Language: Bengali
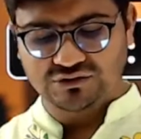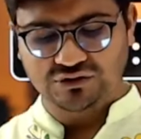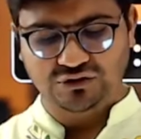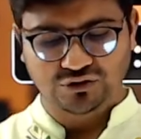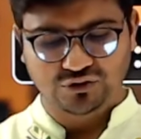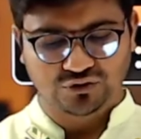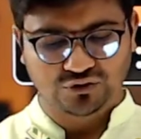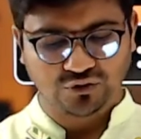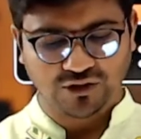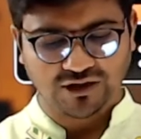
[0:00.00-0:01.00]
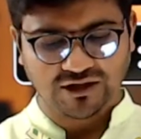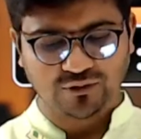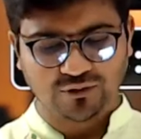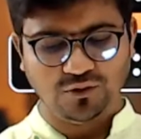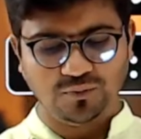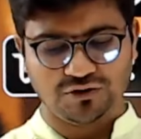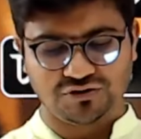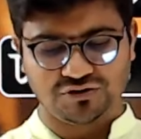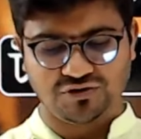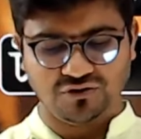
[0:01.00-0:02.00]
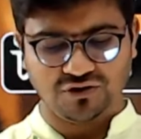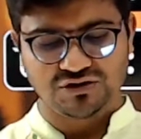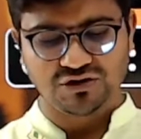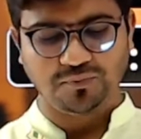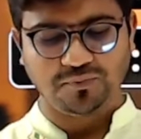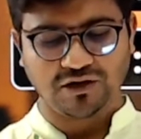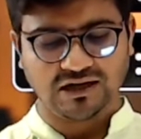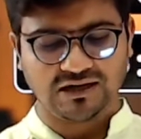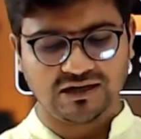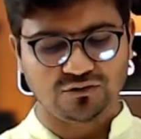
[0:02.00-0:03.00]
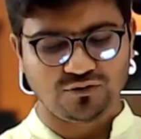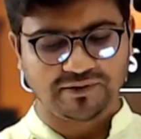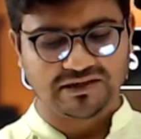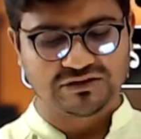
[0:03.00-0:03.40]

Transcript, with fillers: তরিকুল প্রশ্ন করেছ পড়ালেখা গ্রুপ কি চট্টগ্রাম থেকে